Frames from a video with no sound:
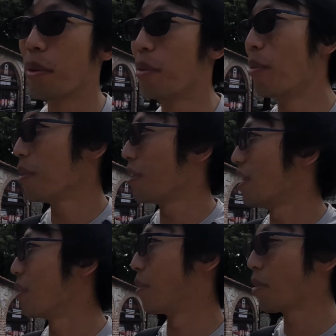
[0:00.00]
こを登るっ
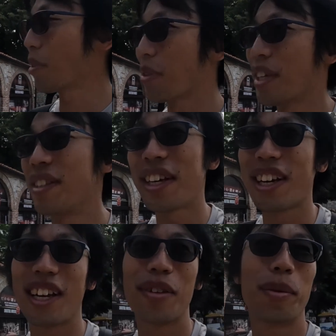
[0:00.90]
てなるとちょっときつい
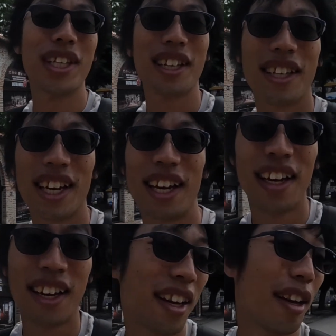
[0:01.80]
かなと思ったんで、
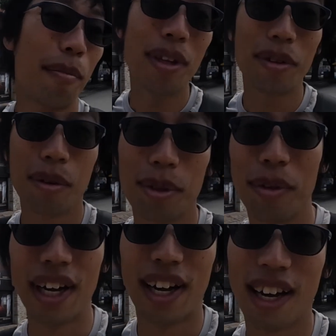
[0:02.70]
えビール飲むの
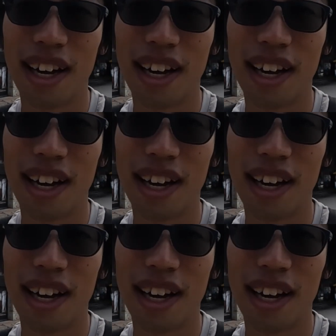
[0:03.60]
は